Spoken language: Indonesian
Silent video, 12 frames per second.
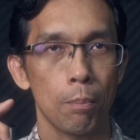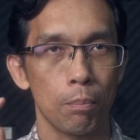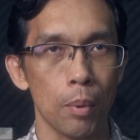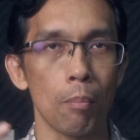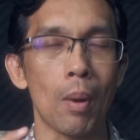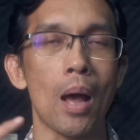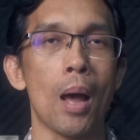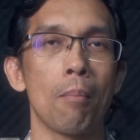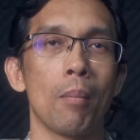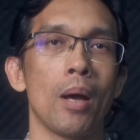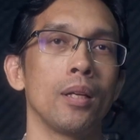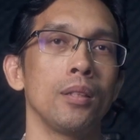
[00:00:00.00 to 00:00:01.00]

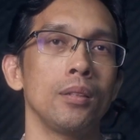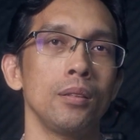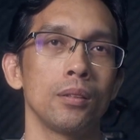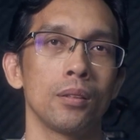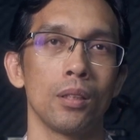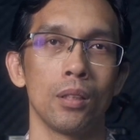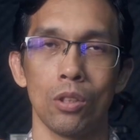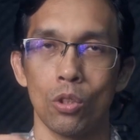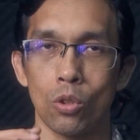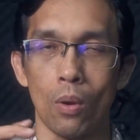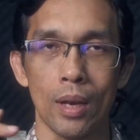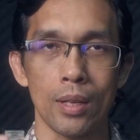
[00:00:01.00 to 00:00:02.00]
pemahaman,
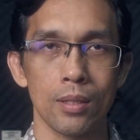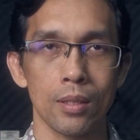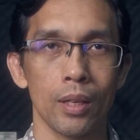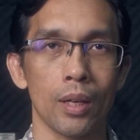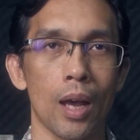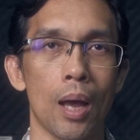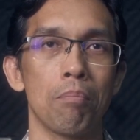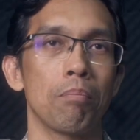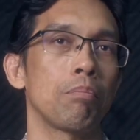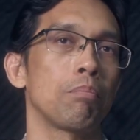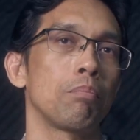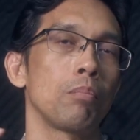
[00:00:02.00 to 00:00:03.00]
soal sikap,
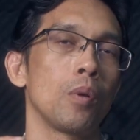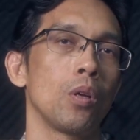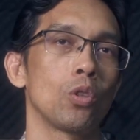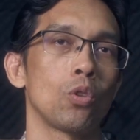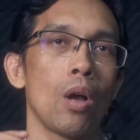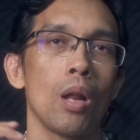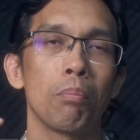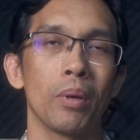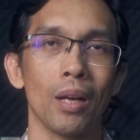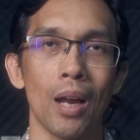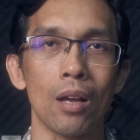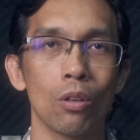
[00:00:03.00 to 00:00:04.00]
soal
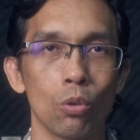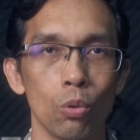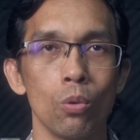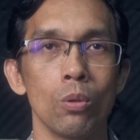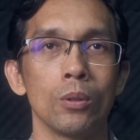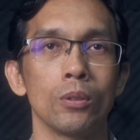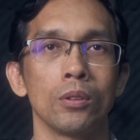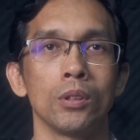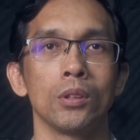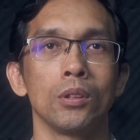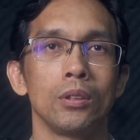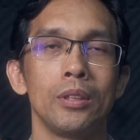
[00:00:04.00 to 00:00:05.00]
perilaku
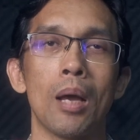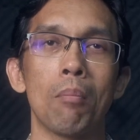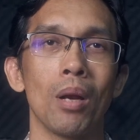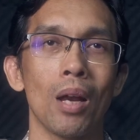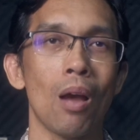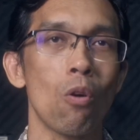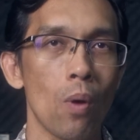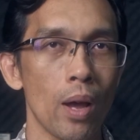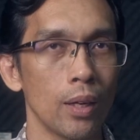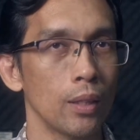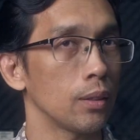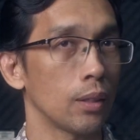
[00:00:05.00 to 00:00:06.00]
yang
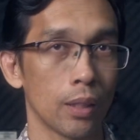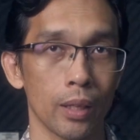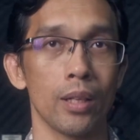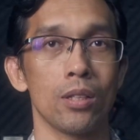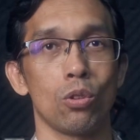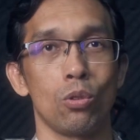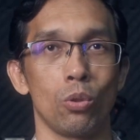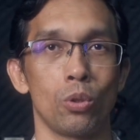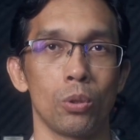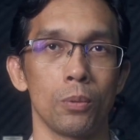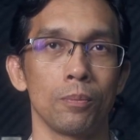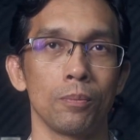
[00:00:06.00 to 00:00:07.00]
melawan
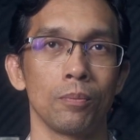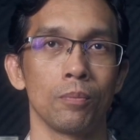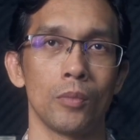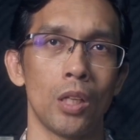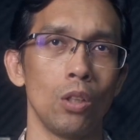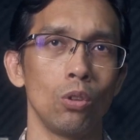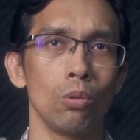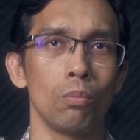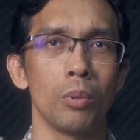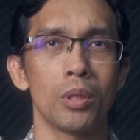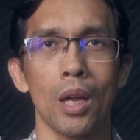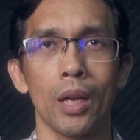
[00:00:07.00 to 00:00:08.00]
Kristus. Dan itu
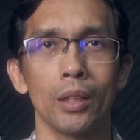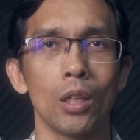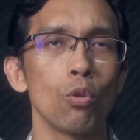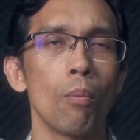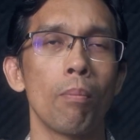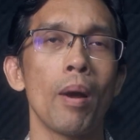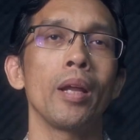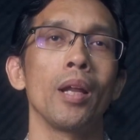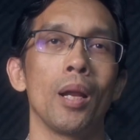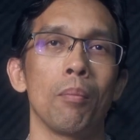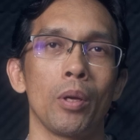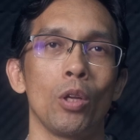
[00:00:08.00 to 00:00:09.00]
bisa kita jumpai
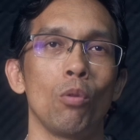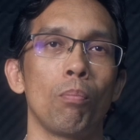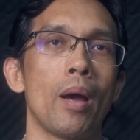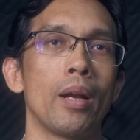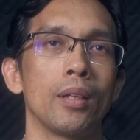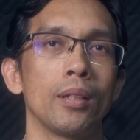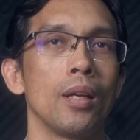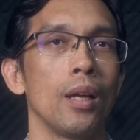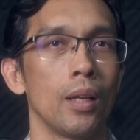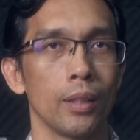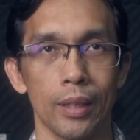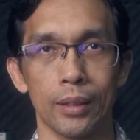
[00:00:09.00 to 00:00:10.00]
dalam kehidupan
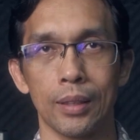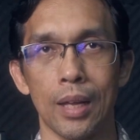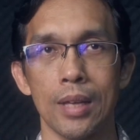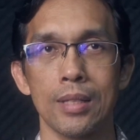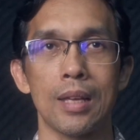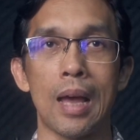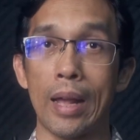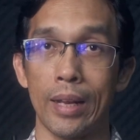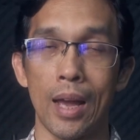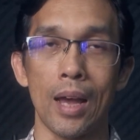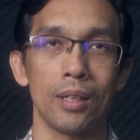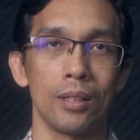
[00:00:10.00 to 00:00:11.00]
kita
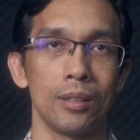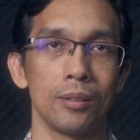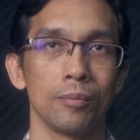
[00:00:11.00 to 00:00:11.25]
sehari-hari.